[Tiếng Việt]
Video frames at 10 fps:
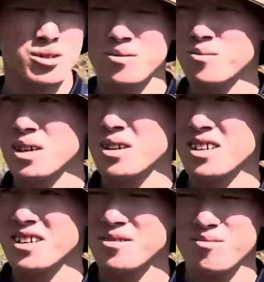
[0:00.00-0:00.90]
nhưng mà
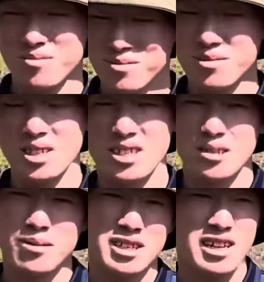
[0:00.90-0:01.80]
dần
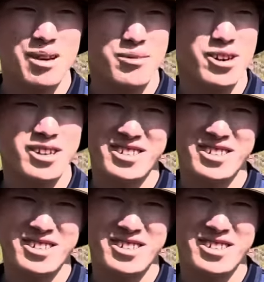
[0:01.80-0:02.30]
dần em sẽ làm được.